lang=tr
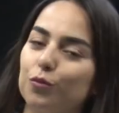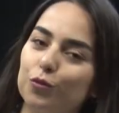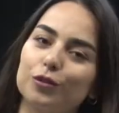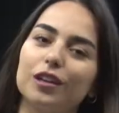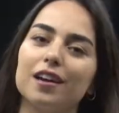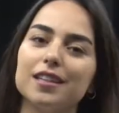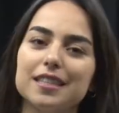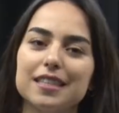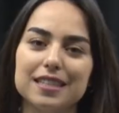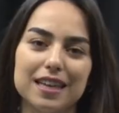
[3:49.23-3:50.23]
burada
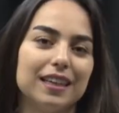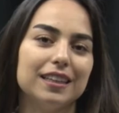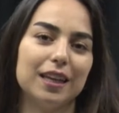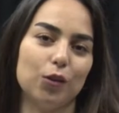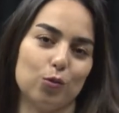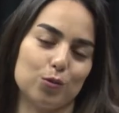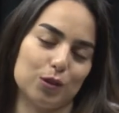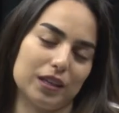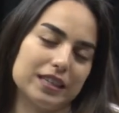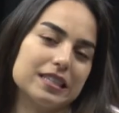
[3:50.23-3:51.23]
sizlere detoksları